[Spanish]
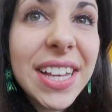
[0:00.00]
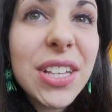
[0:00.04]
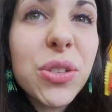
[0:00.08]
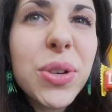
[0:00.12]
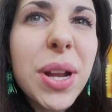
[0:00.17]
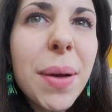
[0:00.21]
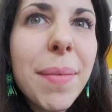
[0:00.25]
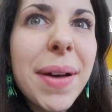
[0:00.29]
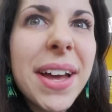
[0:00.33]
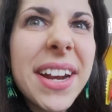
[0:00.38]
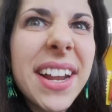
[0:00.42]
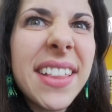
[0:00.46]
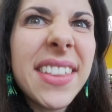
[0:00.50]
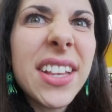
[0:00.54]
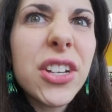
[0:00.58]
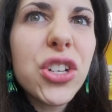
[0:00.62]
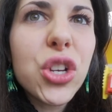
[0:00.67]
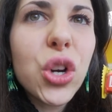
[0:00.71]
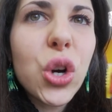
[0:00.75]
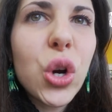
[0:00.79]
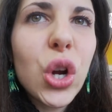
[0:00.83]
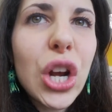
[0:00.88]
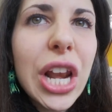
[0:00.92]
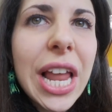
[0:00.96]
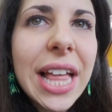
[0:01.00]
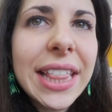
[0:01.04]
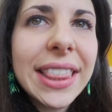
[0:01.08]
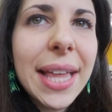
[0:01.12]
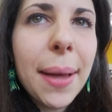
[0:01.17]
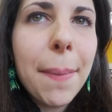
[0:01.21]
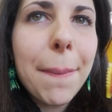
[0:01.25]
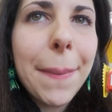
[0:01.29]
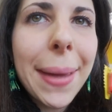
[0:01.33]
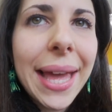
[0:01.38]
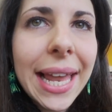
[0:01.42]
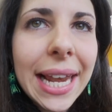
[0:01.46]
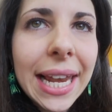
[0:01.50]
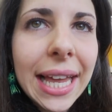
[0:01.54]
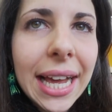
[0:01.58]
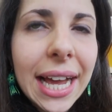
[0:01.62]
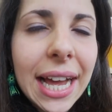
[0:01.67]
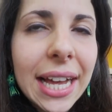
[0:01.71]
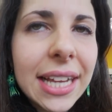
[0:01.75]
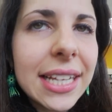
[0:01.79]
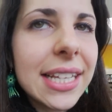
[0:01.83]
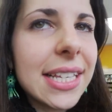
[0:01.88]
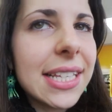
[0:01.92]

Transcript: Es una vara de chocolate belga.